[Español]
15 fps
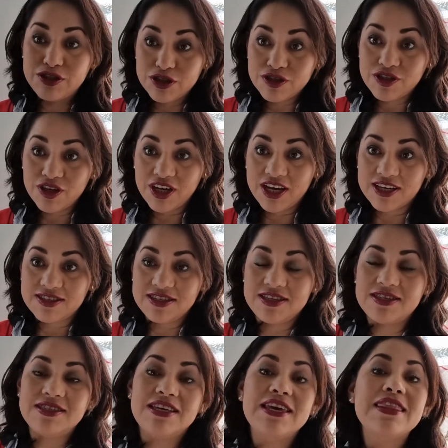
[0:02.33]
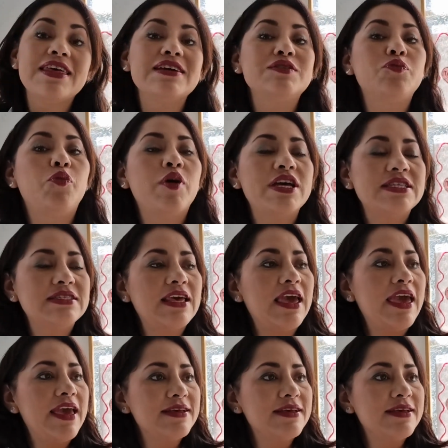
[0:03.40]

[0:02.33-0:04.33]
Yo soy Jacis y después de